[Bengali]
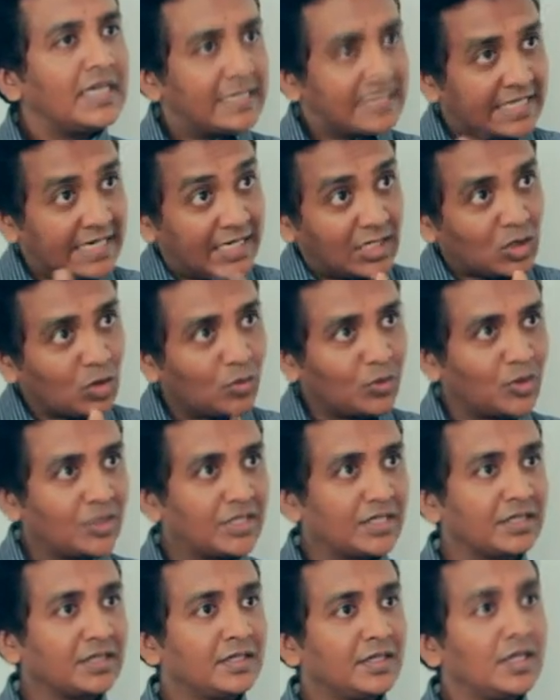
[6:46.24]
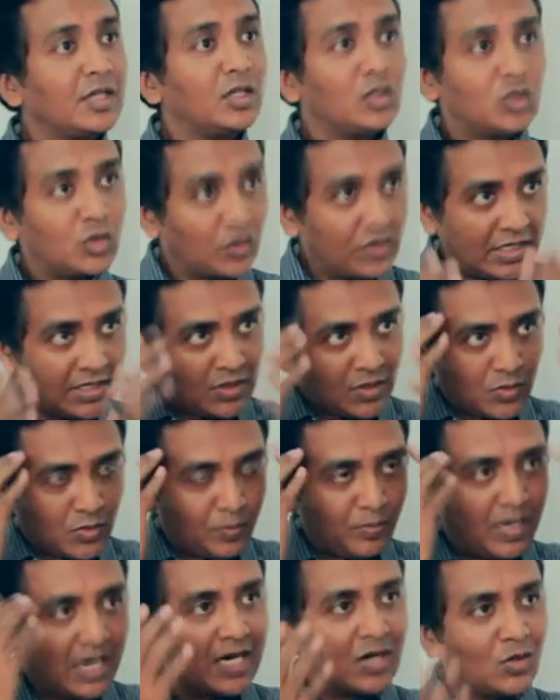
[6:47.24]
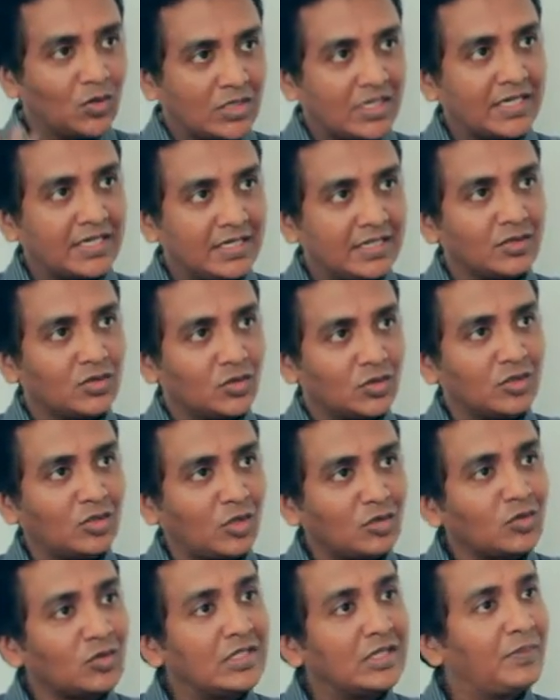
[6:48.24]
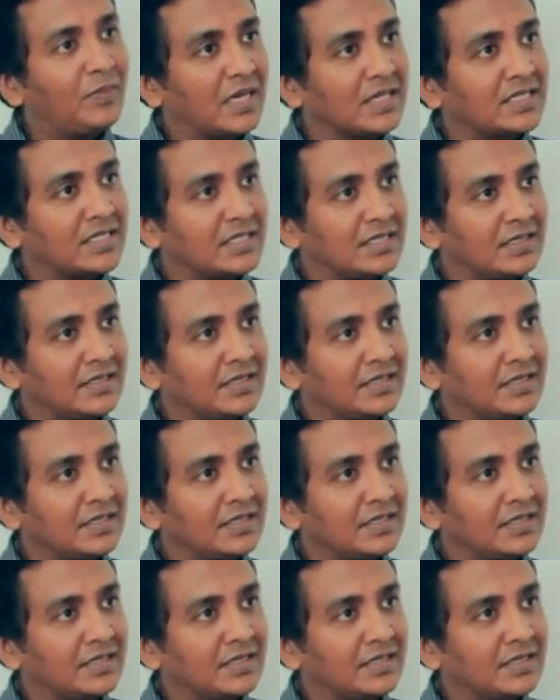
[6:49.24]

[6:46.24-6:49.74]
সেই সময় সেই সময়টার কথা ভাগ্য থাকে ততদিন বাঁচি